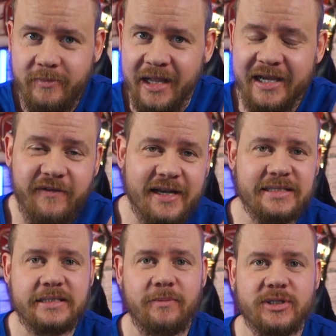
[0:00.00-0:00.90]
Ich werde das
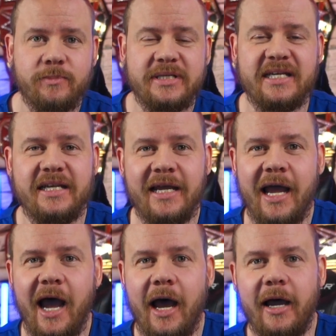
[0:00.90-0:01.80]
jetzt immer so ein bisschen
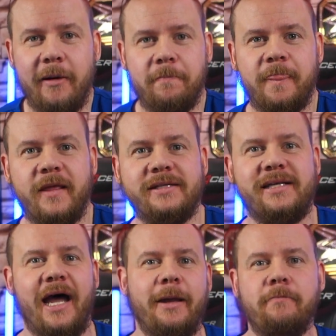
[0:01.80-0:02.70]
ähm,
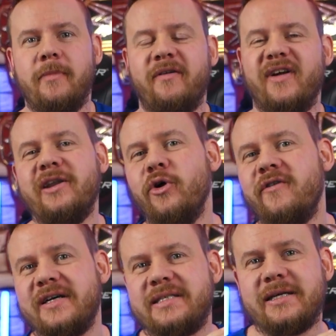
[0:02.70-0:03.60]
timen, wenn
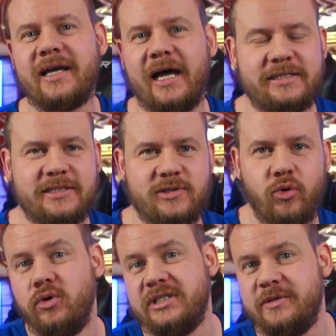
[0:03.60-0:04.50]
irgendwas krasses,
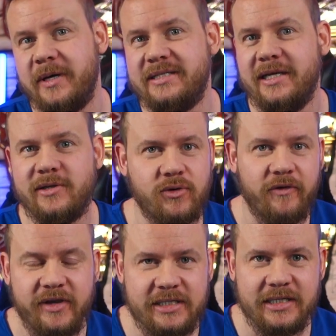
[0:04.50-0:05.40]
großes passiert oder
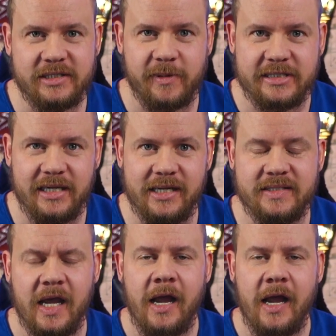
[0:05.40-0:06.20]
wichtiges passiert ist,